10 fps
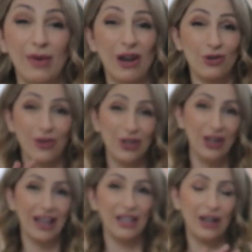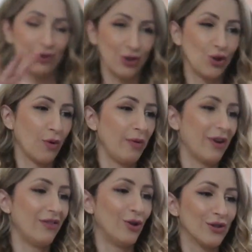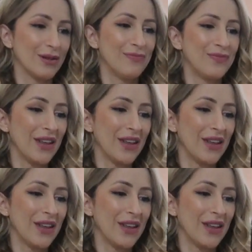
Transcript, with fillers: Uma calça wide leg, calça de shopping maravilhosa.